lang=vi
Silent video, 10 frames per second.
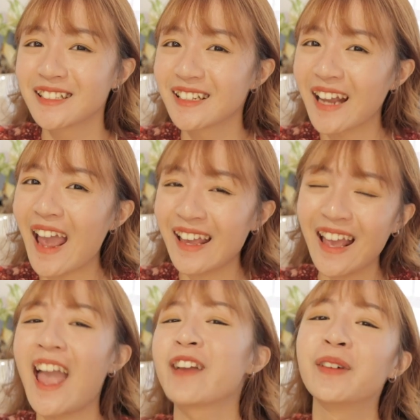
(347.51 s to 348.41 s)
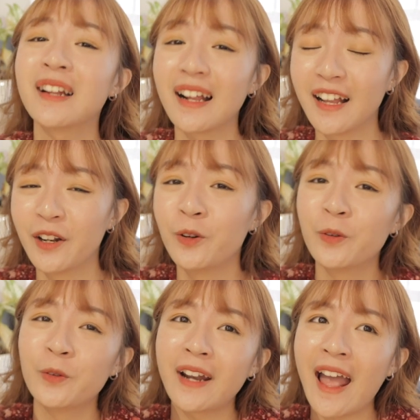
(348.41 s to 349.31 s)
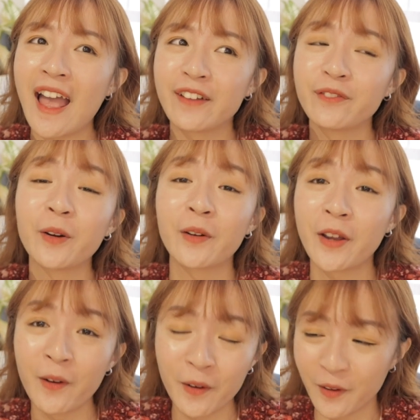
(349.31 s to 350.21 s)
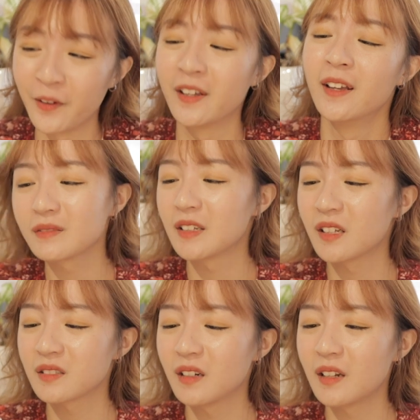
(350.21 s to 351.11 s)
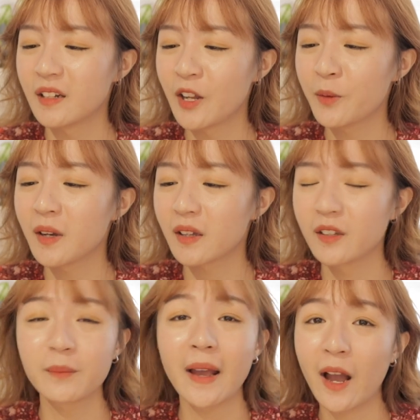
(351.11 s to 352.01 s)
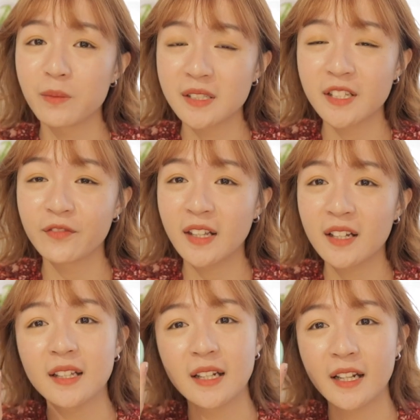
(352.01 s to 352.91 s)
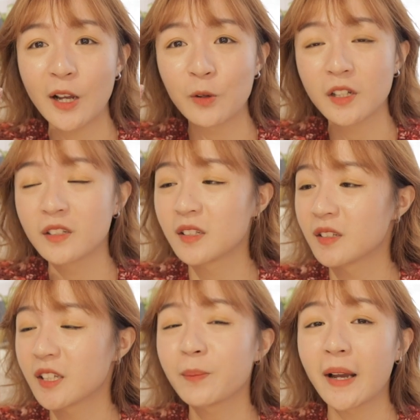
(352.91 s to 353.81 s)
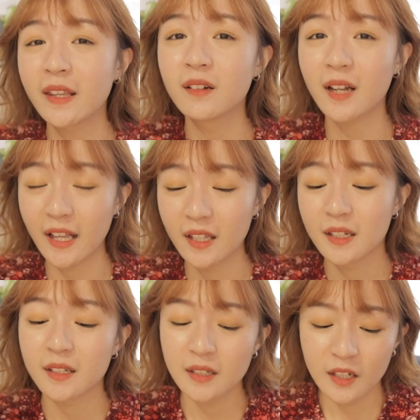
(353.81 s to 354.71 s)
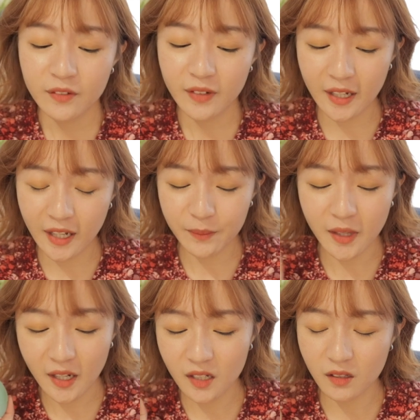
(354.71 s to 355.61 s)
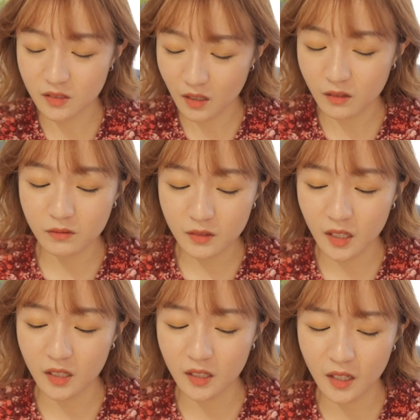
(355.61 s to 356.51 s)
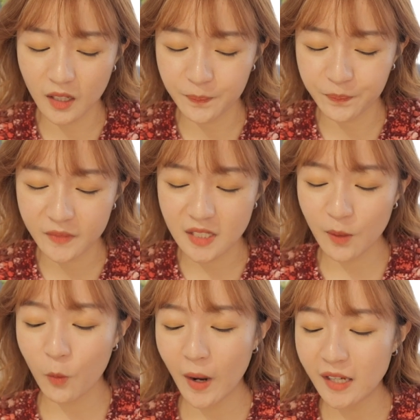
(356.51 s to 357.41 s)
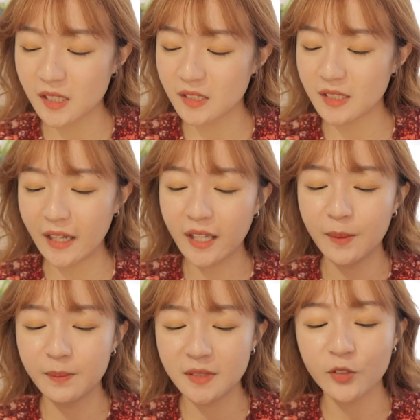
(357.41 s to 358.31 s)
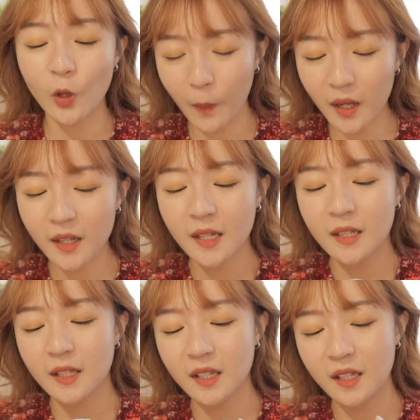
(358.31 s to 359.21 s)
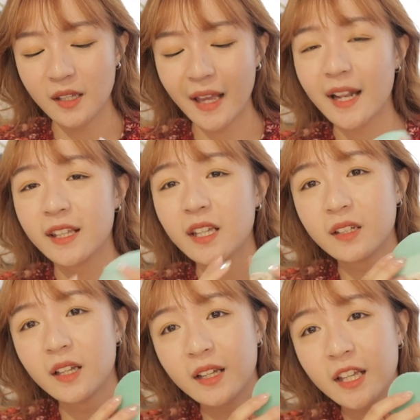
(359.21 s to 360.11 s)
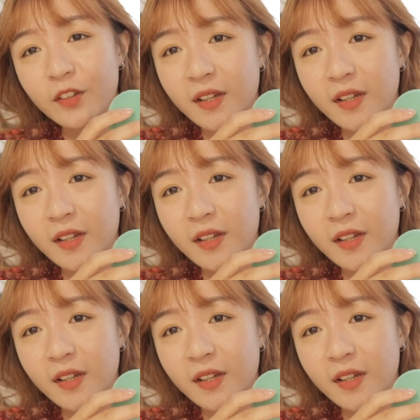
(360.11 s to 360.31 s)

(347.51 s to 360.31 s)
ngang ngang với lại là Luna, Foreo rồi. Và thật sự là nếu mà những bạn học sinh sinh viên á thì nên đầu tư cho những chiếc máy như thế này. Và Gà cảm thấy là thật sự thì um, sau một quá trình trải nghiệm sử dụng á, thì Gà lại dần dần nghiêng